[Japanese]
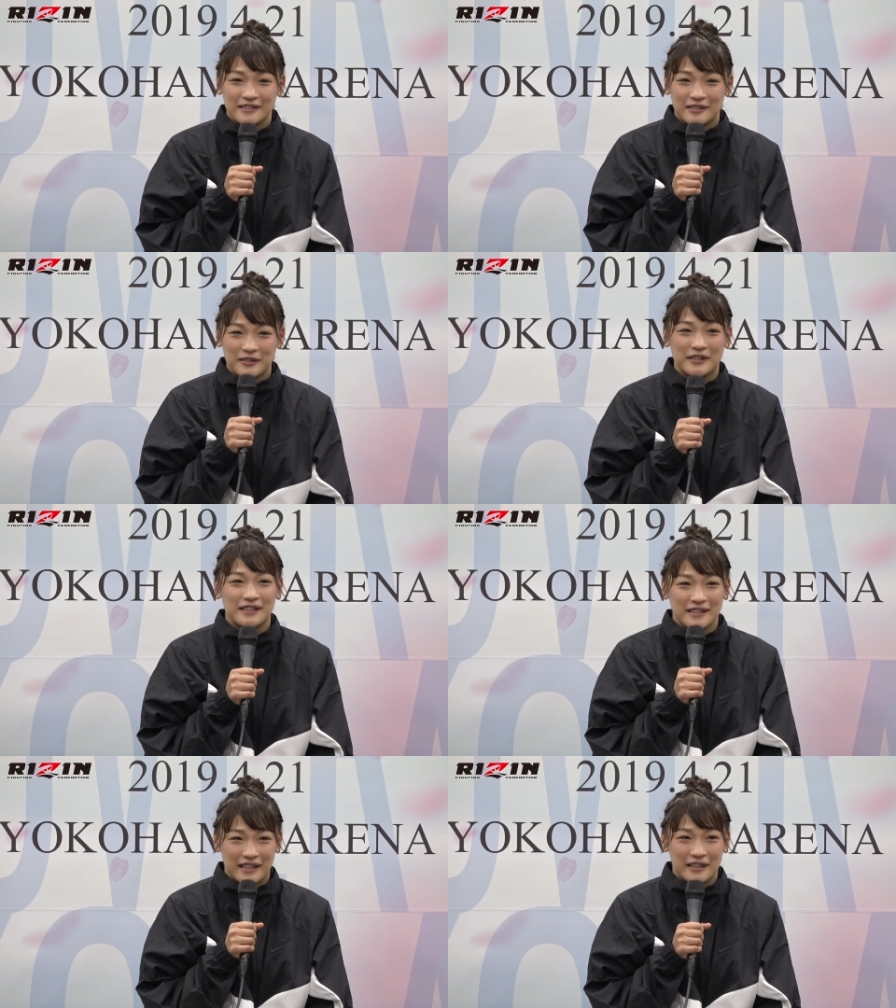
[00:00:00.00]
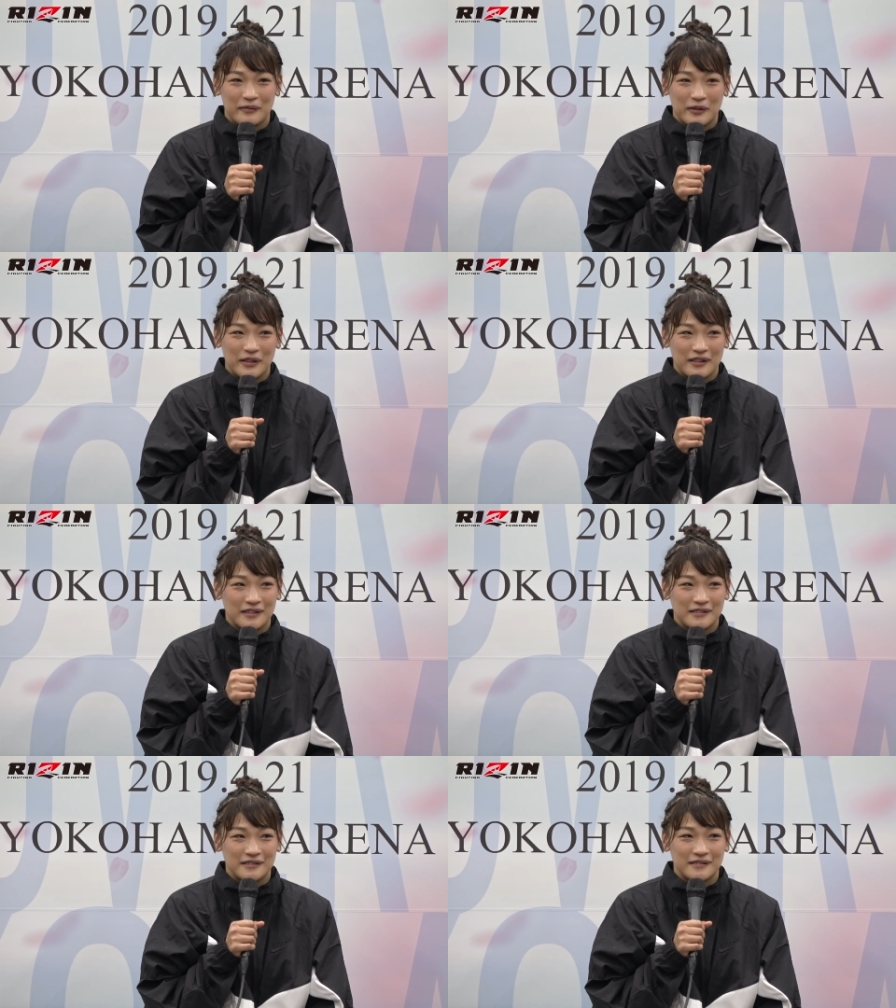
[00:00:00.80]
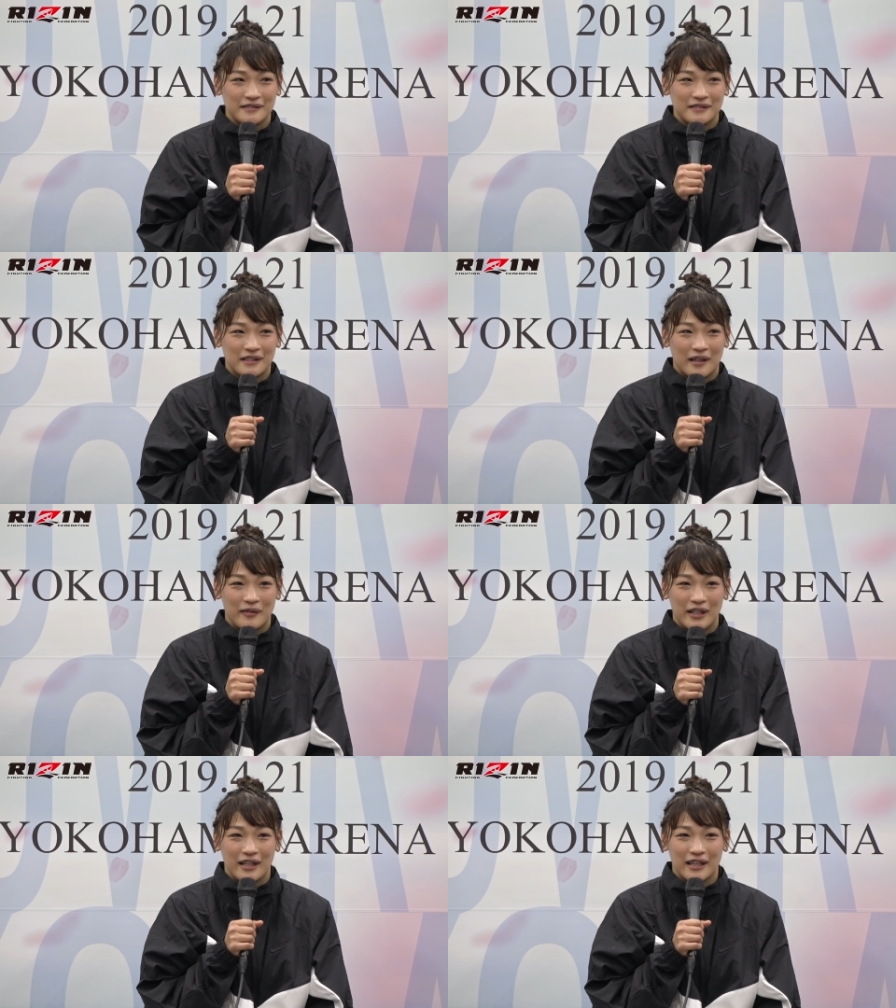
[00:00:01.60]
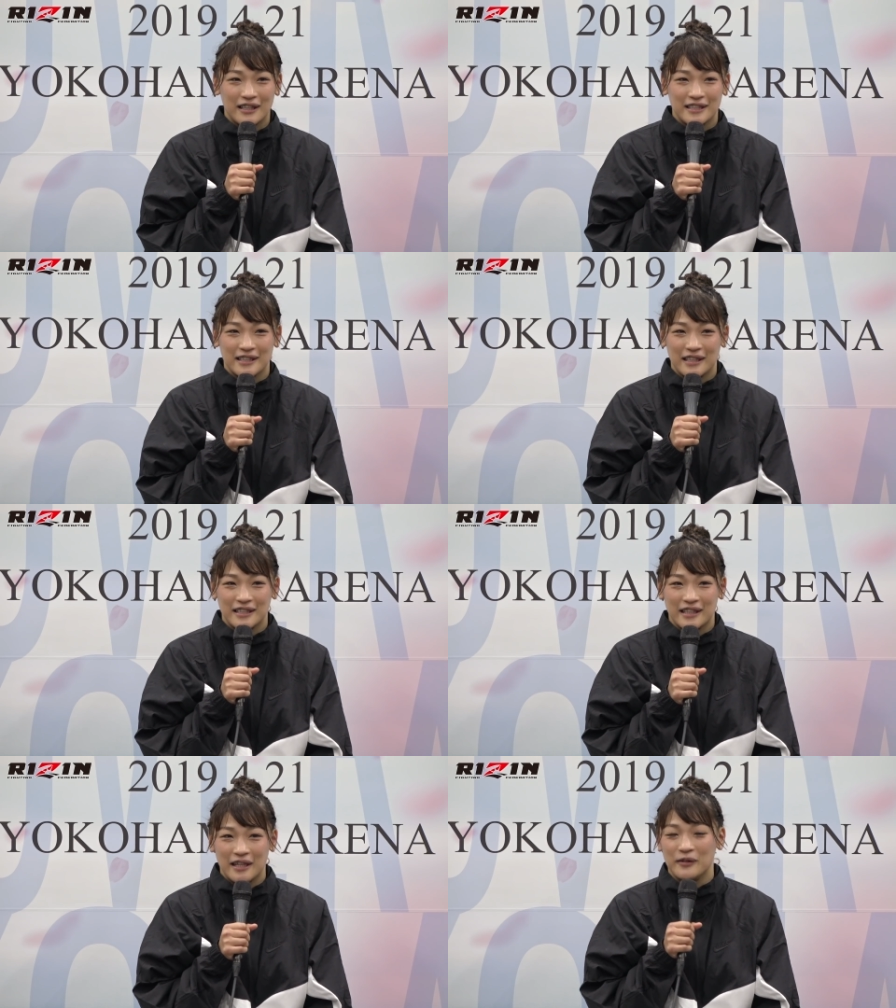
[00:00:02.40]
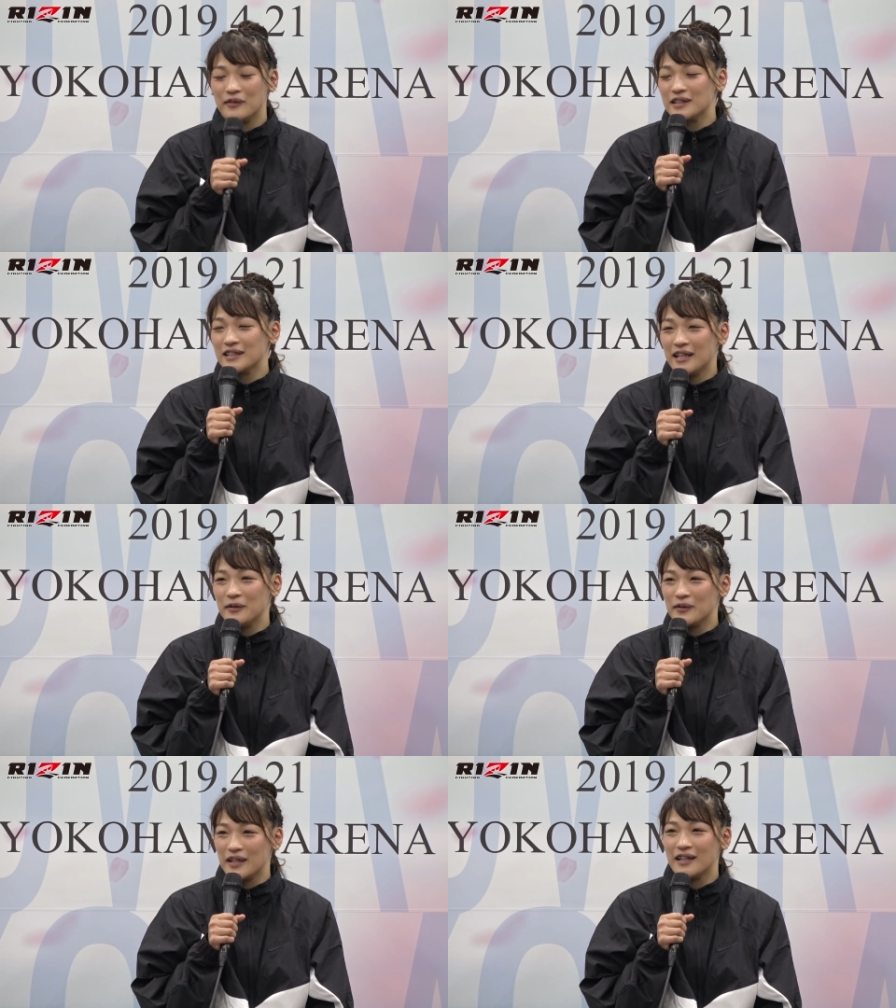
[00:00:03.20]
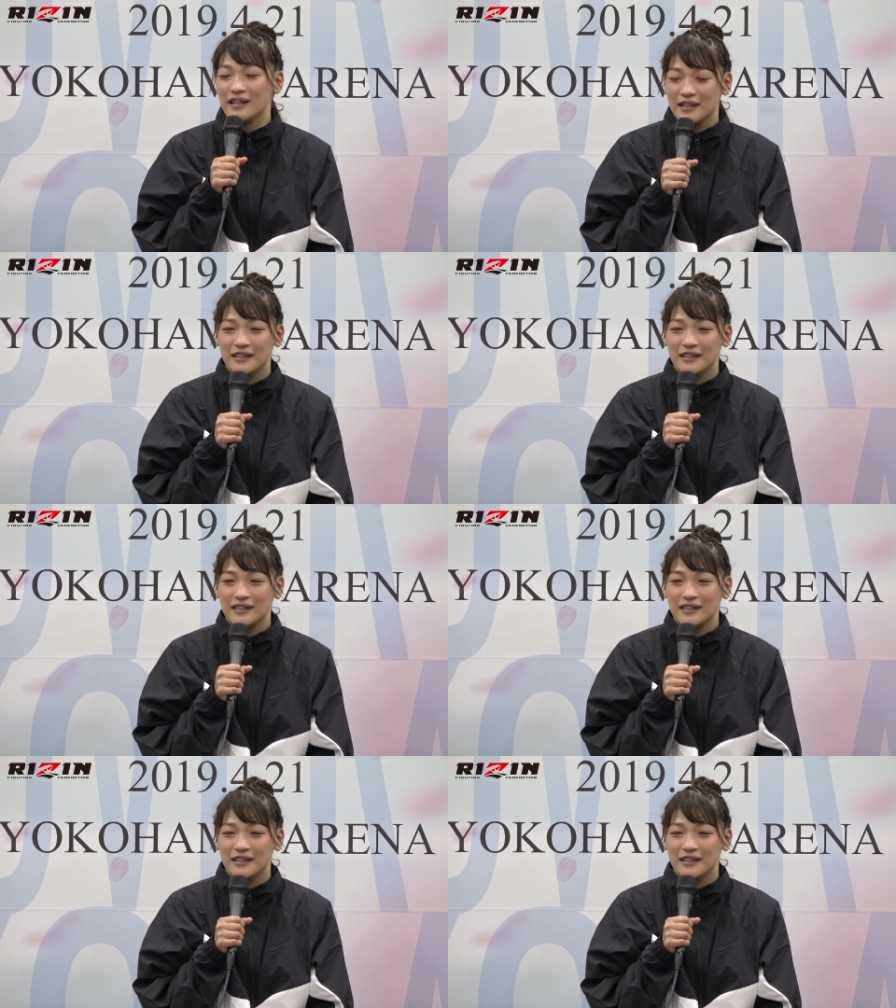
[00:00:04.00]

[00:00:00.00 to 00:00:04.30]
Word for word: そうですねでもアメリカで試合したいのはしたいので